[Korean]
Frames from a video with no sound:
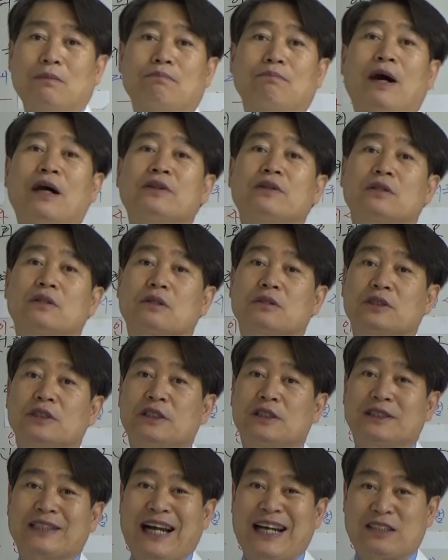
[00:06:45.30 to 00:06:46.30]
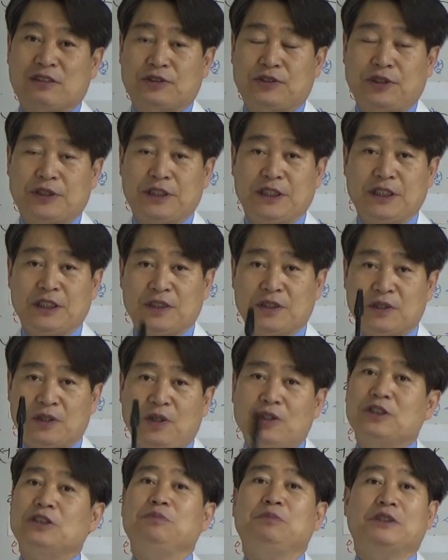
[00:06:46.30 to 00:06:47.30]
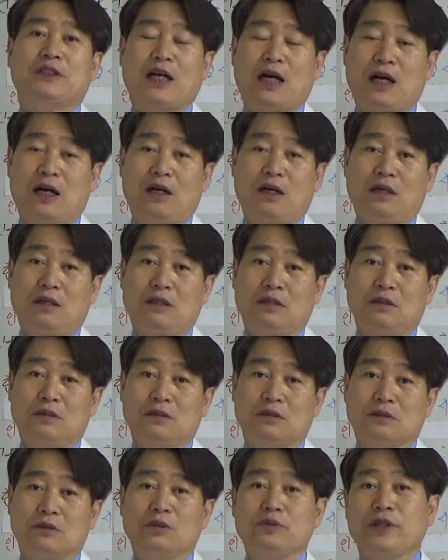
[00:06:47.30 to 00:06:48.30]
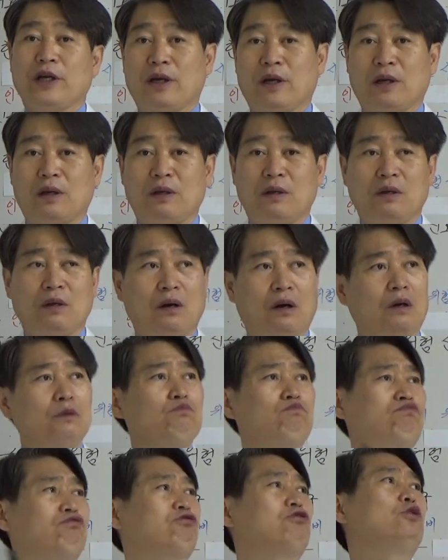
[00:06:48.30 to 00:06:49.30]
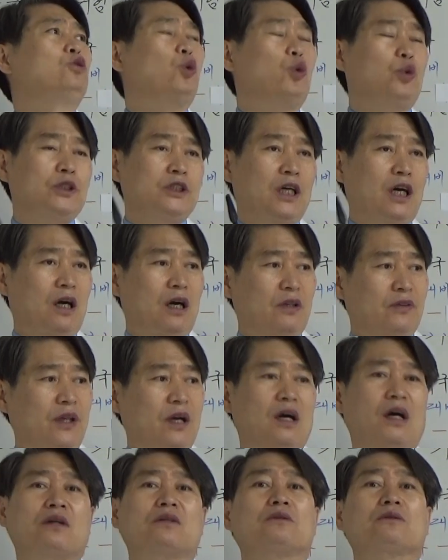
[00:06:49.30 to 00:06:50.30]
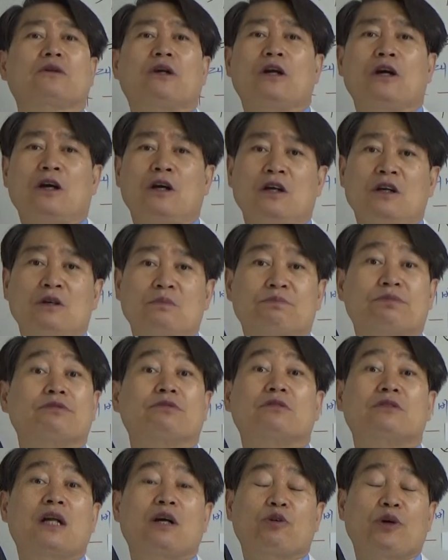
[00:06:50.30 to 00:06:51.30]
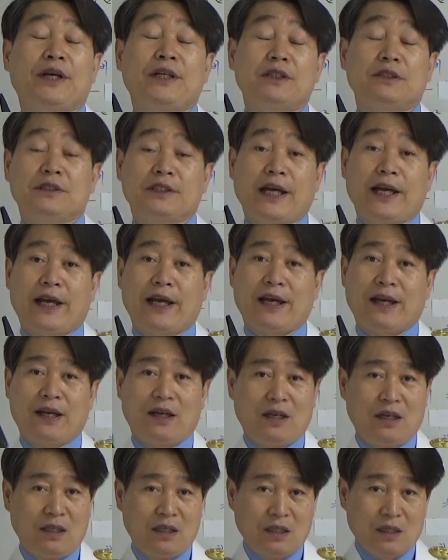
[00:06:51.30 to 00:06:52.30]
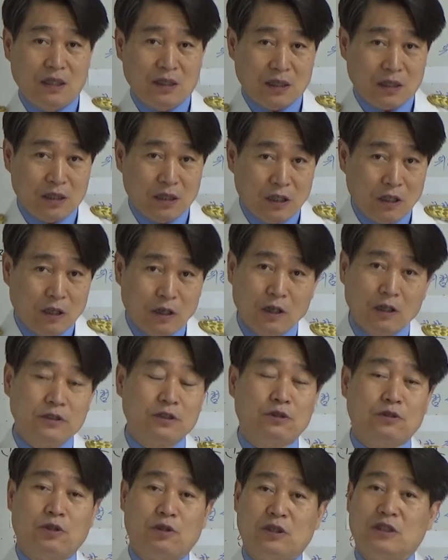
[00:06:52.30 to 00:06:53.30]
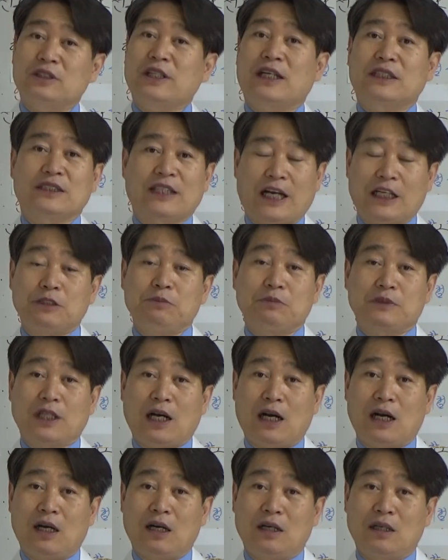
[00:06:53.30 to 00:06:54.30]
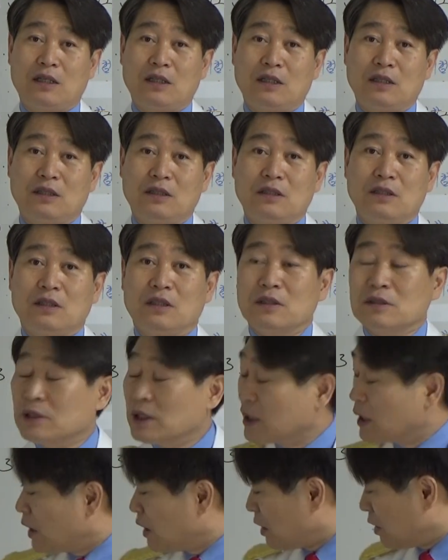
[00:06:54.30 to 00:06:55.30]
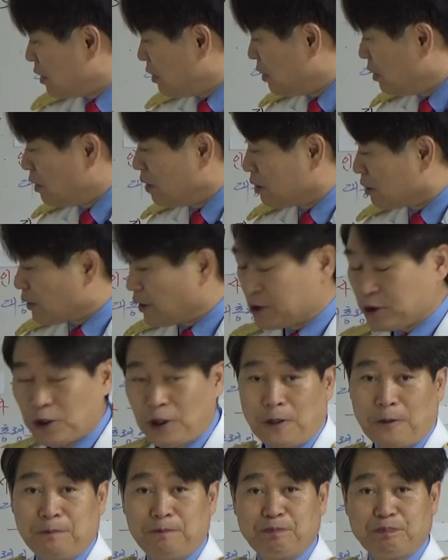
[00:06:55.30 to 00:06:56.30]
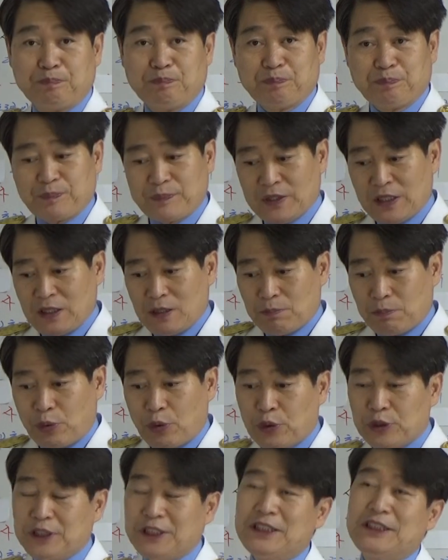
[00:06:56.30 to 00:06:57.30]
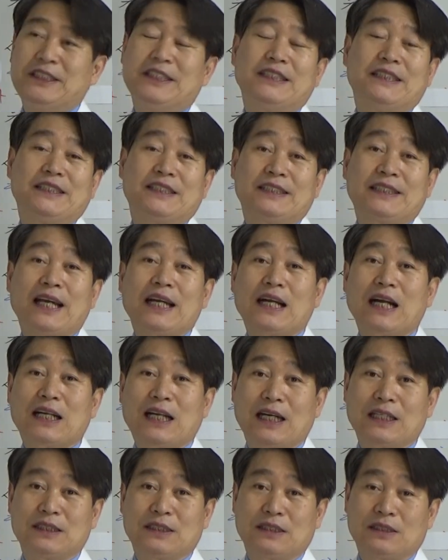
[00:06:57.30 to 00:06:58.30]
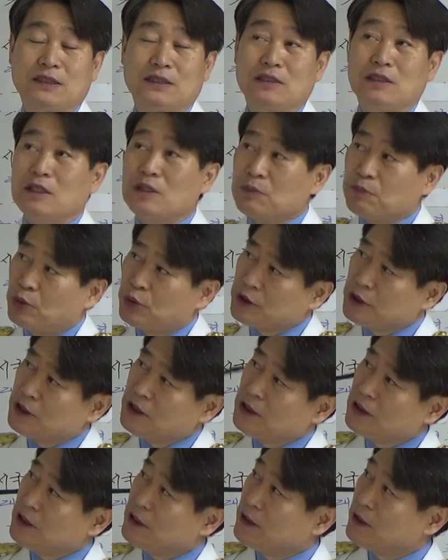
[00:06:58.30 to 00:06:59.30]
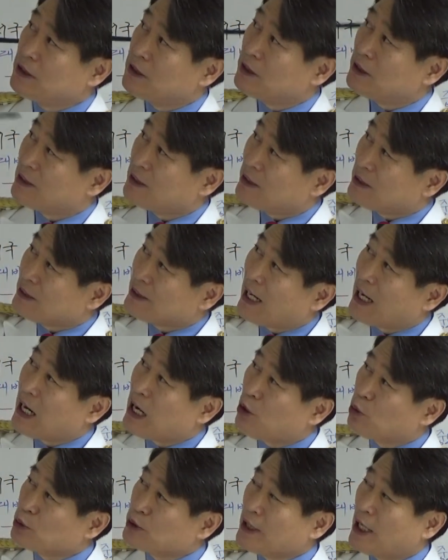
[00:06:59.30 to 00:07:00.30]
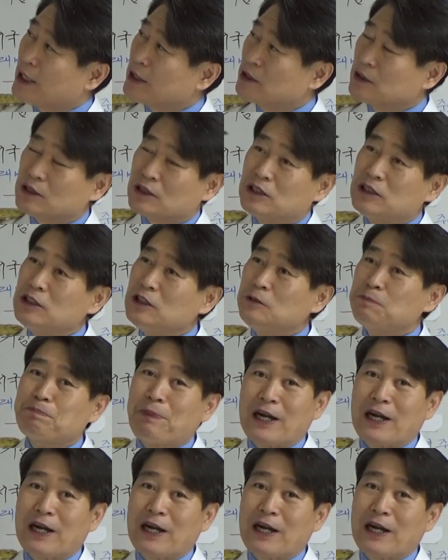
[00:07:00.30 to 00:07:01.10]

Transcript: 만들어질 가능성이 커집니다. 근데 아니 무슨 소리냐 내가 그렇게 부르라고 했는데 그것으로 끝나는 게 아닙니다. 제가 그랬죠? 본인이 생각하는, 본인이 향하고자 하는 그